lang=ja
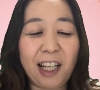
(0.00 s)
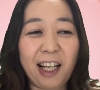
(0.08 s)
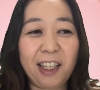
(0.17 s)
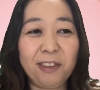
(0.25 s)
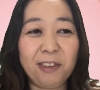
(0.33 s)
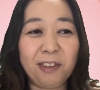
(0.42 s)

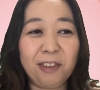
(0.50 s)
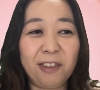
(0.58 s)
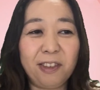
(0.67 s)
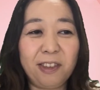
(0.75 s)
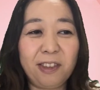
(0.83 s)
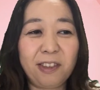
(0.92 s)
あの、こ
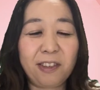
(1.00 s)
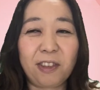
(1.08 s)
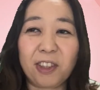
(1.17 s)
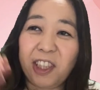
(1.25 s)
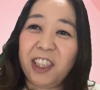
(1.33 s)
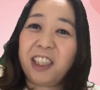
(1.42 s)

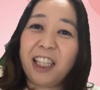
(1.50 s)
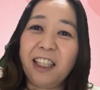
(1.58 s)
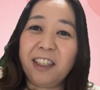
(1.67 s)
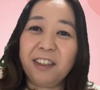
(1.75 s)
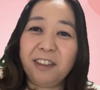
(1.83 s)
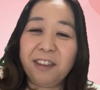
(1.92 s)
うやって入れ
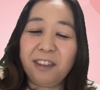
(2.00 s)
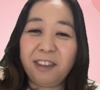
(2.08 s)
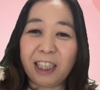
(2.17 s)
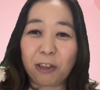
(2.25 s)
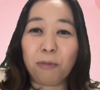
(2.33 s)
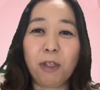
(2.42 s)
たん
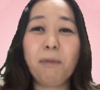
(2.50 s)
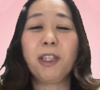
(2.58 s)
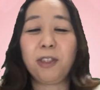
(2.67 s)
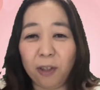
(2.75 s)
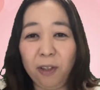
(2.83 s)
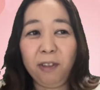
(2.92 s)
だと思いま
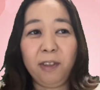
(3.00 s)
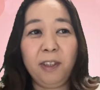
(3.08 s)
すよ。